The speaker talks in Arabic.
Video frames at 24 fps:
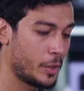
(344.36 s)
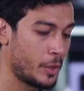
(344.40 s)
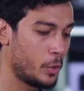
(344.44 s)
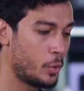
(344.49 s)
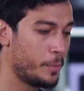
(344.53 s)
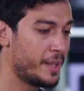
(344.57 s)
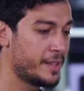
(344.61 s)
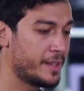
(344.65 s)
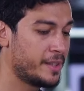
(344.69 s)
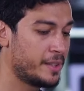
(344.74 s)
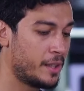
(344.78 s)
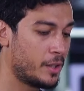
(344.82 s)

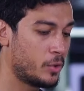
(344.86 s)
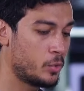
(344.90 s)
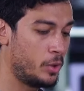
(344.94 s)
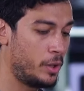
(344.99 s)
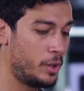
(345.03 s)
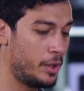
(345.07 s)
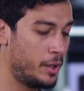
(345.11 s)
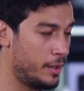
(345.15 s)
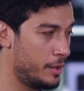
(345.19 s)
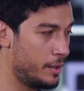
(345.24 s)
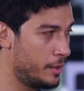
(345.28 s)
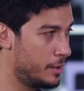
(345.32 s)
وبعدين
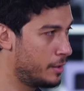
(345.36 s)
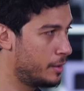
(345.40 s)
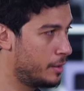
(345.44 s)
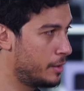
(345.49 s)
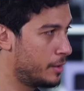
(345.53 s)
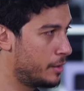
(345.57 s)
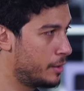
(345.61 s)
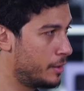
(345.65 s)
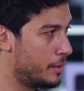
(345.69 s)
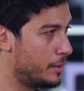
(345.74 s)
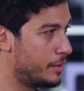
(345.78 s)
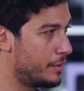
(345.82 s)
اروح
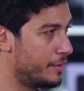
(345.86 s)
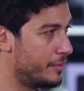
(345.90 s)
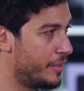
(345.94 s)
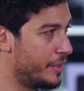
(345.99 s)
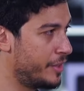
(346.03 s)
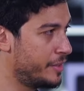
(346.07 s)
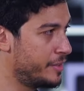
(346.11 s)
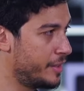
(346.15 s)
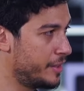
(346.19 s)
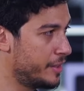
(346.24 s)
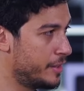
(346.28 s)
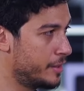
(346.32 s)
آه
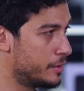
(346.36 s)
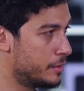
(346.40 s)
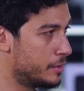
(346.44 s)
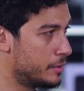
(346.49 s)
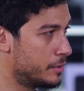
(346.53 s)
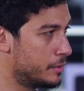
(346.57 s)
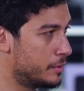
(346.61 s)
فايتنج